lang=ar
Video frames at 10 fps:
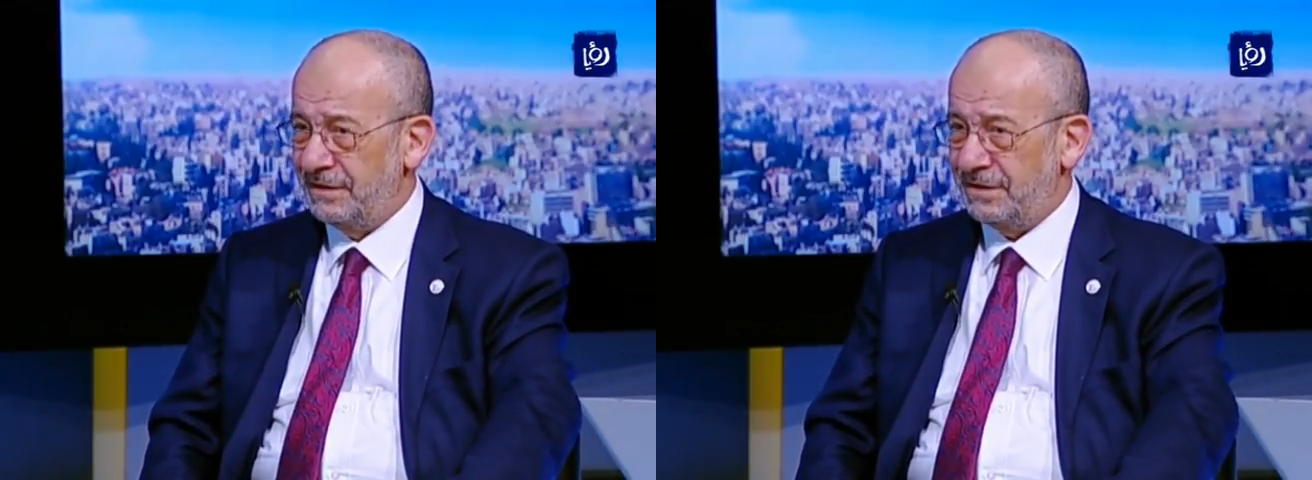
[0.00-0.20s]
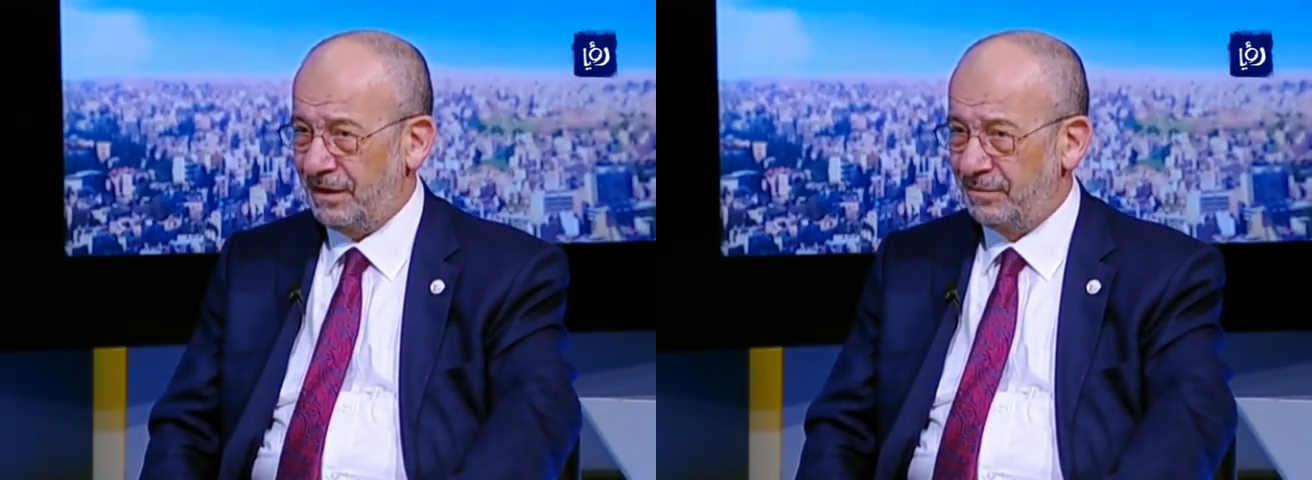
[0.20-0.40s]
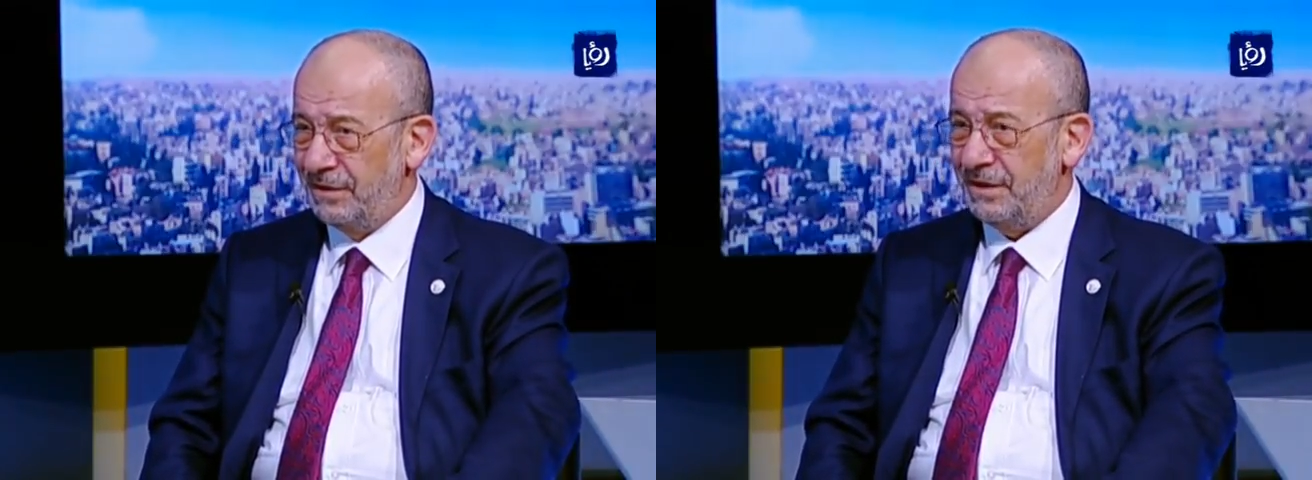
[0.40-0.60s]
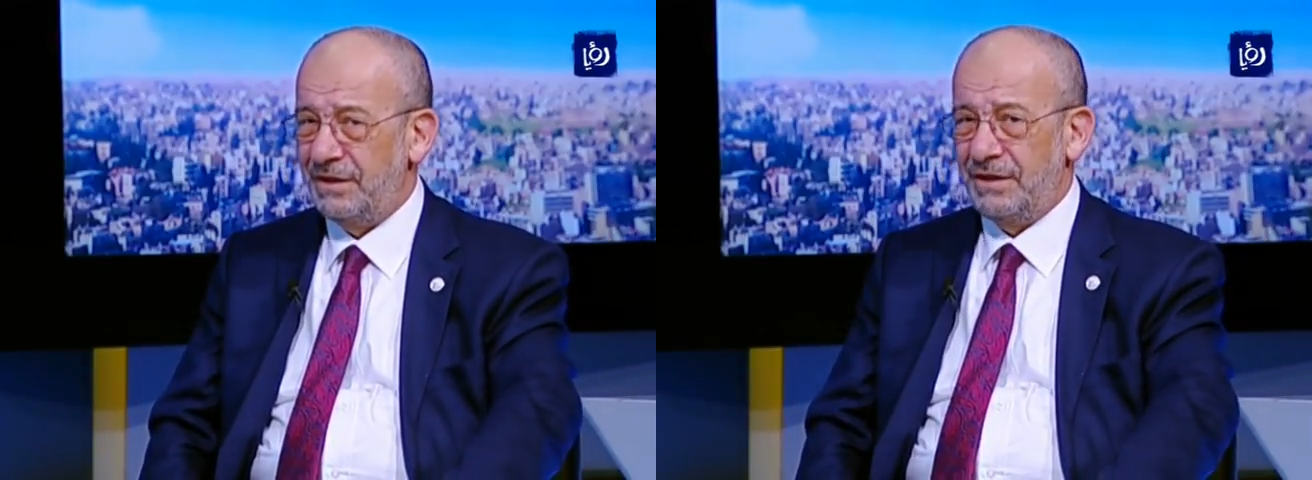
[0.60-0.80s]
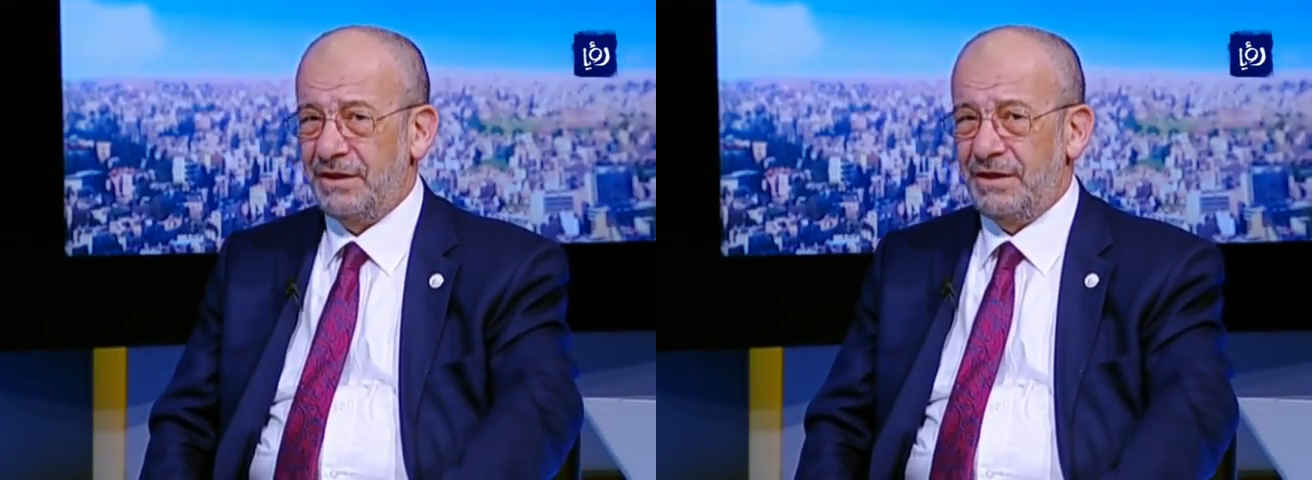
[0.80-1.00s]
صعبة
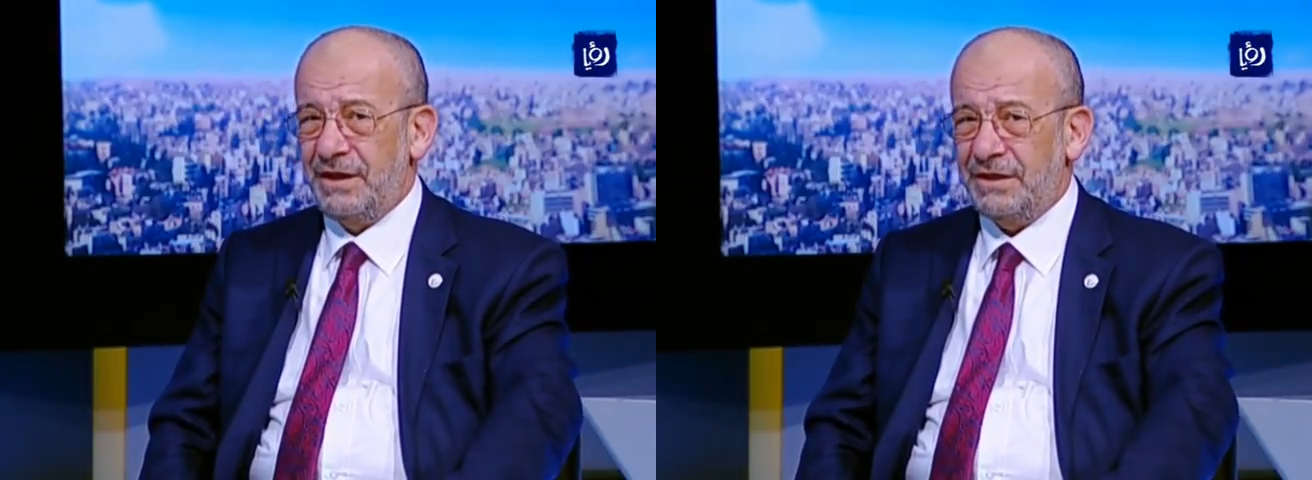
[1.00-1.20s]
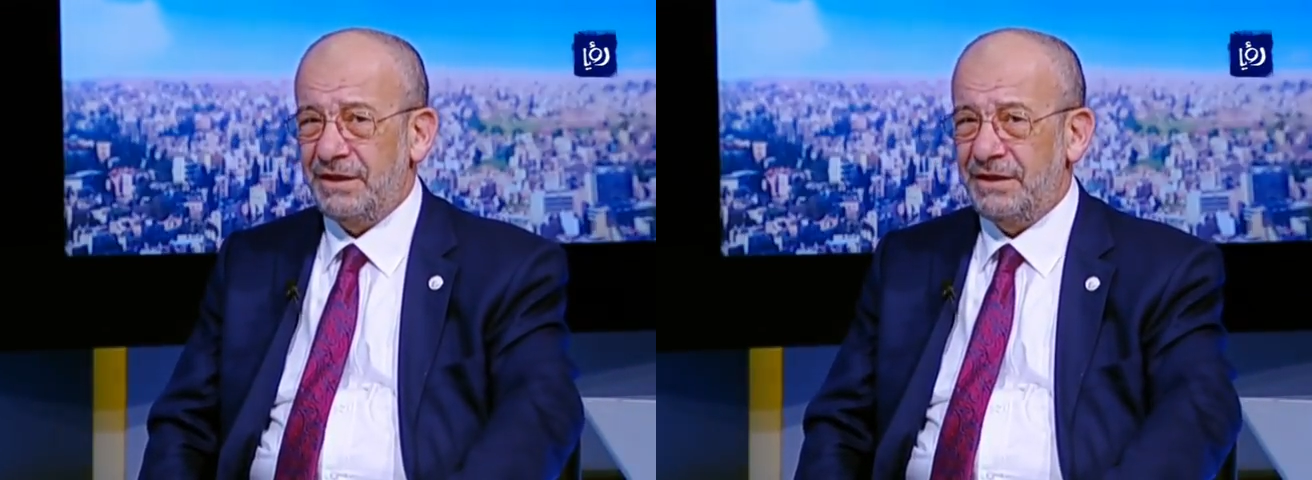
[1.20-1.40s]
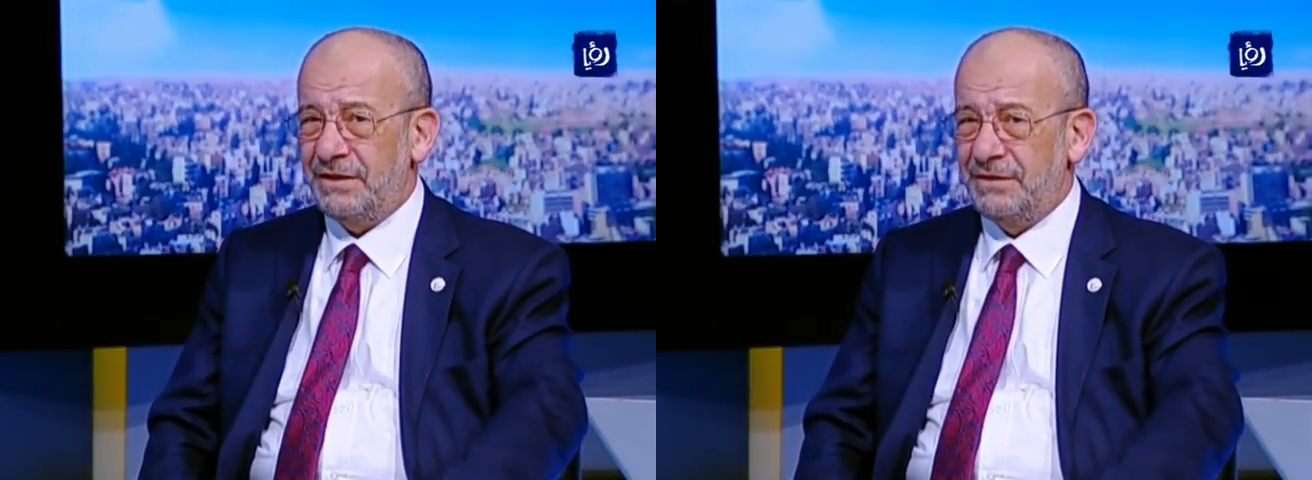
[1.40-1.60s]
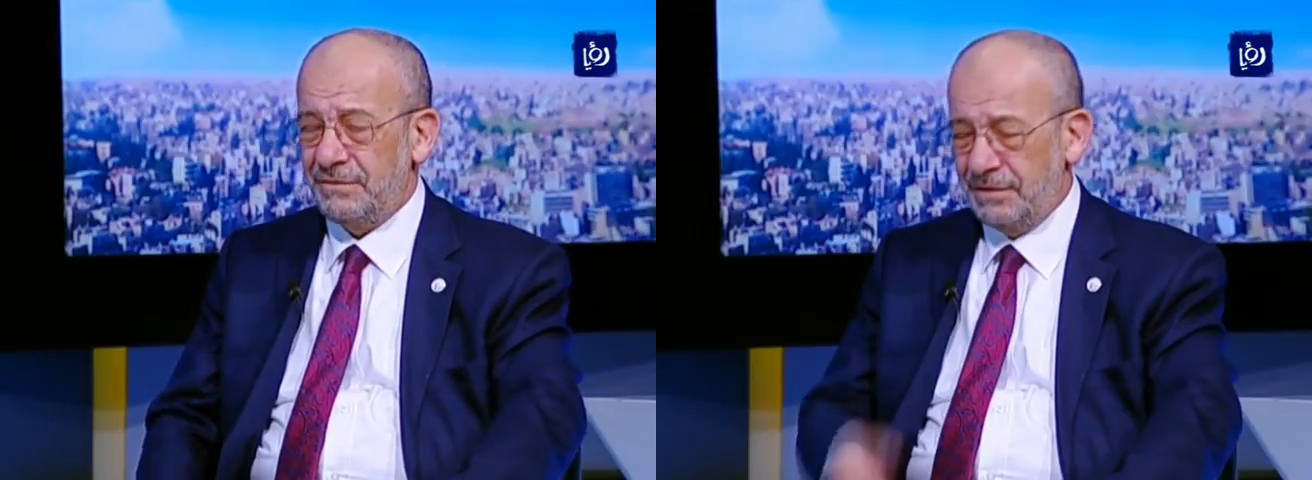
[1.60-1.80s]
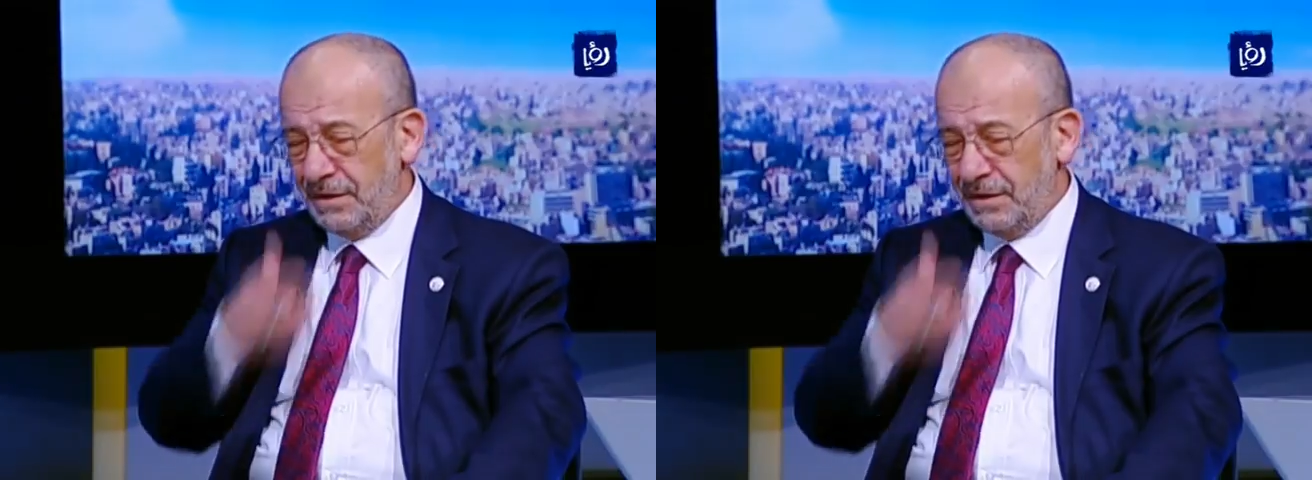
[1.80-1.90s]
لكن يعني